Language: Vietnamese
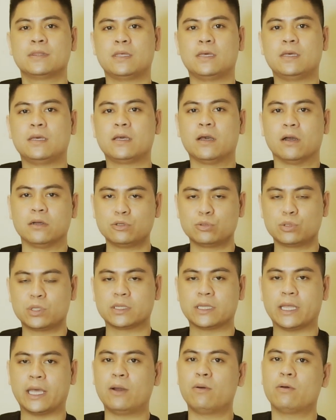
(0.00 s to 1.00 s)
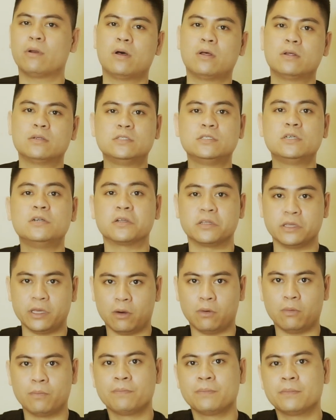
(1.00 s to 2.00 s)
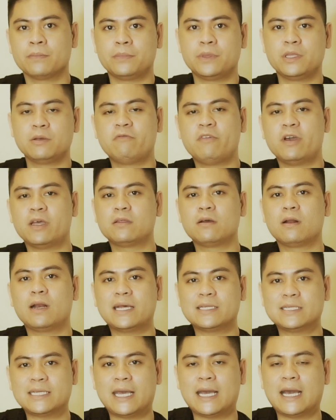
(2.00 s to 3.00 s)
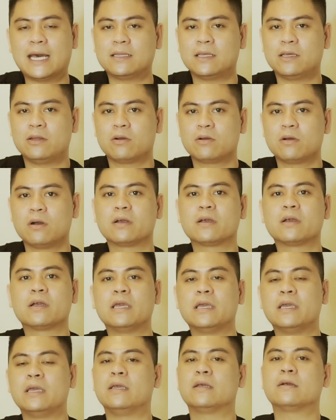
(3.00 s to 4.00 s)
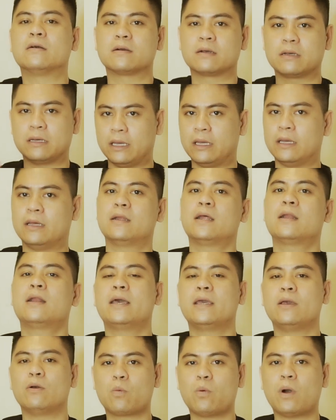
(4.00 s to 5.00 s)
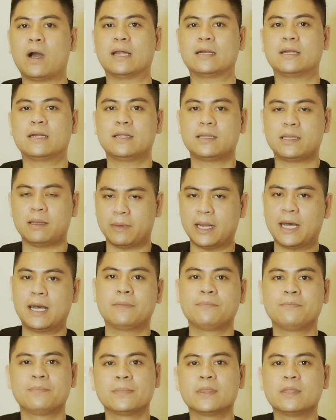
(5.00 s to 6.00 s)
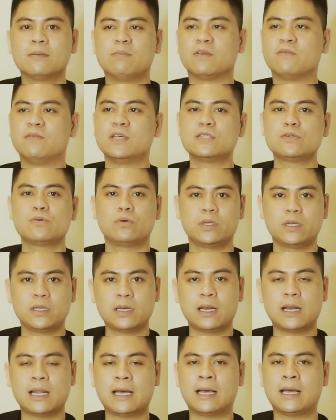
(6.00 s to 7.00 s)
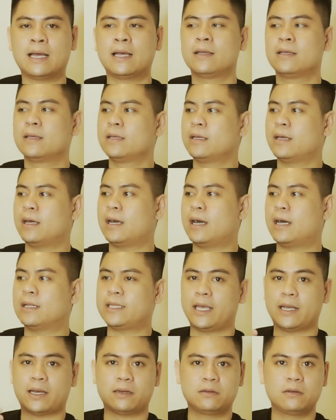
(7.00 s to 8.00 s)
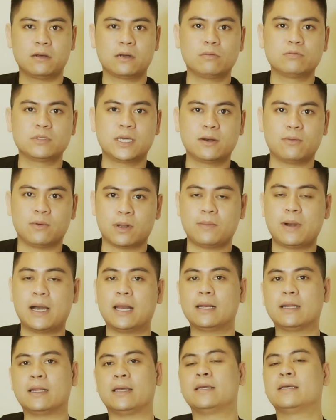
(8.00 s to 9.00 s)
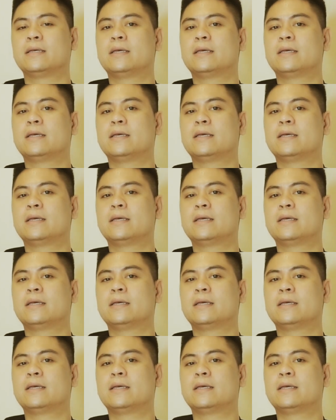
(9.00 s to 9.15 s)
thì cái ứng dụng thực tế của nó chưa được nhiều nhưng về tương lai dài hạn thì nó cực kỳ cực kỳ rất là hiệu quả rất là tiềm năng mình ví dụ như như là à, thẻ căn cước công dân của các bạn này,